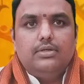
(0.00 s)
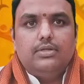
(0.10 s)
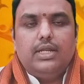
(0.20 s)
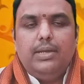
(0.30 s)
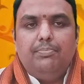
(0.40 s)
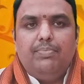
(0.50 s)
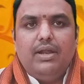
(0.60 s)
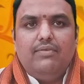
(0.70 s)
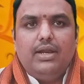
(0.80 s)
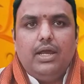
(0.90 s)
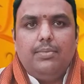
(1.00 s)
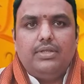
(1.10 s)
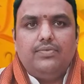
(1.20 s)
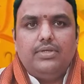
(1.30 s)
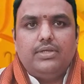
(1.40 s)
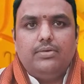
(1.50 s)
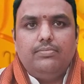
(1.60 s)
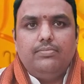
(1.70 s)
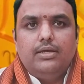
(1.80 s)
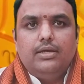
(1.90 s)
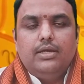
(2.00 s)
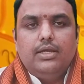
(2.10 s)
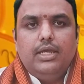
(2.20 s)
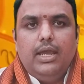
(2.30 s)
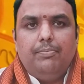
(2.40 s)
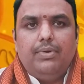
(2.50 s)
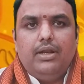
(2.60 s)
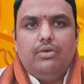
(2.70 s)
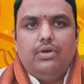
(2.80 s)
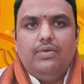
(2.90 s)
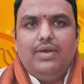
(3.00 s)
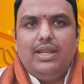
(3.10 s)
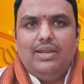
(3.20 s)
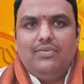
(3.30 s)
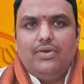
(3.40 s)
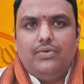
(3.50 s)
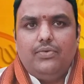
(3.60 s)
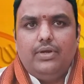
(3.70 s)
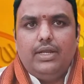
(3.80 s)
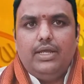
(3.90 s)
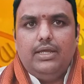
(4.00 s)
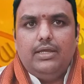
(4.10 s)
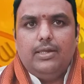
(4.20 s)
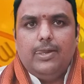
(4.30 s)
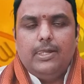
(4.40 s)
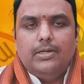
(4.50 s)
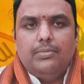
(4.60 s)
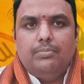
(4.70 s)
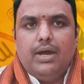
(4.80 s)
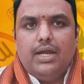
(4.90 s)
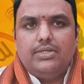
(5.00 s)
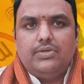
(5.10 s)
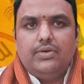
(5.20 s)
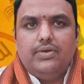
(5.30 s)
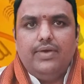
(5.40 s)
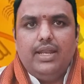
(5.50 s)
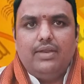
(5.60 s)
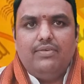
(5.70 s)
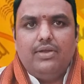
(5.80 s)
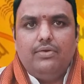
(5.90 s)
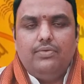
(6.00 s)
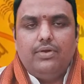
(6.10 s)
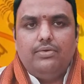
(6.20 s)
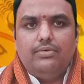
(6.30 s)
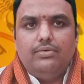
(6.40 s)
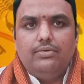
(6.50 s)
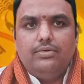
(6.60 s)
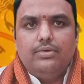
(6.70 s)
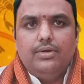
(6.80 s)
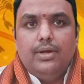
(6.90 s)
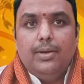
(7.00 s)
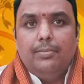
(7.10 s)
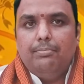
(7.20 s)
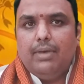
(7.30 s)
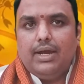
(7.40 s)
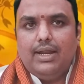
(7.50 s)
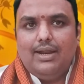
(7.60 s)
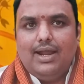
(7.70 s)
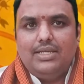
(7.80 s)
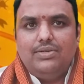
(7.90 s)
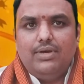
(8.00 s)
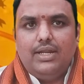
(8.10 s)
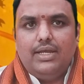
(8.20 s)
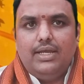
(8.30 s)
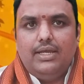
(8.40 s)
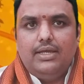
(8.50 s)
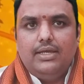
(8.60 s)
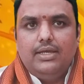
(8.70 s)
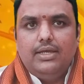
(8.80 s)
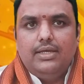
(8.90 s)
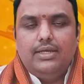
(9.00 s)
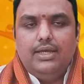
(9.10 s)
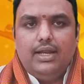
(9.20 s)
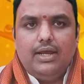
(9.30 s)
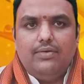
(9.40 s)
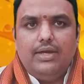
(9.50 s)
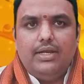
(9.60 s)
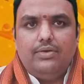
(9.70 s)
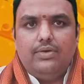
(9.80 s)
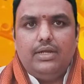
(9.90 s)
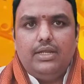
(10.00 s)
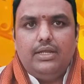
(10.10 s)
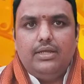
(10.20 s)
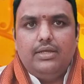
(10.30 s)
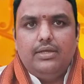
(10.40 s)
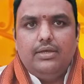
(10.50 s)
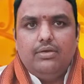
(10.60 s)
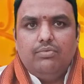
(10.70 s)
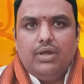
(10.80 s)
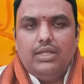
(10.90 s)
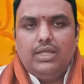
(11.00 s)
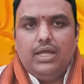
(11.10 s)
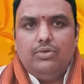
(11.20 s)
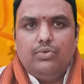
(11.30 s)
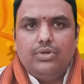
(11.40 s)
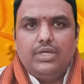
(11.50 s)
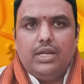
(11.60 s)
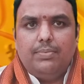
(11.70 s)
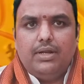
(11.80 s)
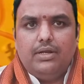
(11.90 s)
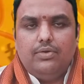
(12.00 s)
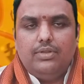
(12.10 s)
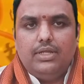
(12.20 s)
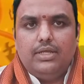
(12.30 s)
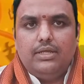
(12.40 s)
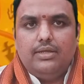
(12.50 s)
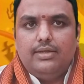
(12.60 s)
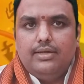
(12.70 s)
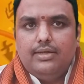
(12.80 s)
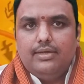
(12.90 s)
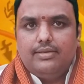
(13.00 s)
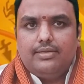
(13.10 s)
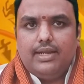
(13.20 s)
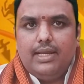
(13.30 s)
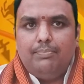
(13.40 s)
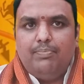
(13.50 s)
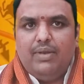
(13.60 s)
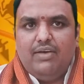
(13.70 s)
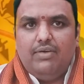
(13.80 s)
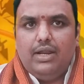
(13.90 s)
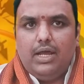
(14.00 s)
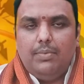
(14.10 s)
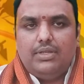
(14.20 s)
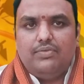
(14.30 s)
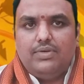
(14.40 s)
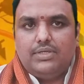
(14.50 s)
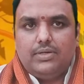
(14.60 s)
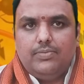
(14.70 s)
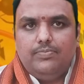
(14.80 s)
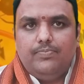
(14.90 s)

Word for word: శ్రీ ప్లవనామ సంవత్సరం ఏప్రిల్ రెండు వేల ఇరవై ఒకటి నుండి మార్చి రెండు వేల ఇరవై రెండు వరకు మకర రాశి వారికి ఈ రకమైనటువంటి ఫలితాలు గోచారపరంగా ఉంది శ్రీ ప్లవనామ సంవత్సరం